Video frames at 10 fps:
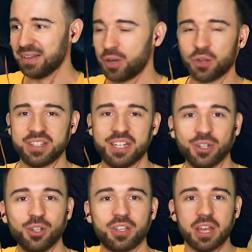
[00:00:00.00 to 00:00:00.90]
наоборот,
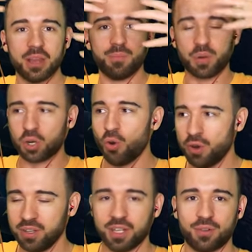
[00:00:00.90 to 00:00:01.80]
делают
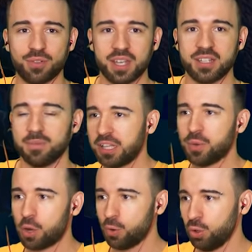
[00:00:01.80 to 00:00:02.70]
бронь такую, знаете.
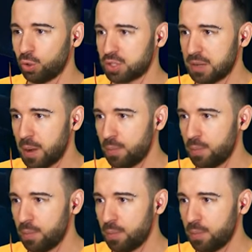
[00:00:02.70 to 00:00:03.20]
Поэтому акулу кусай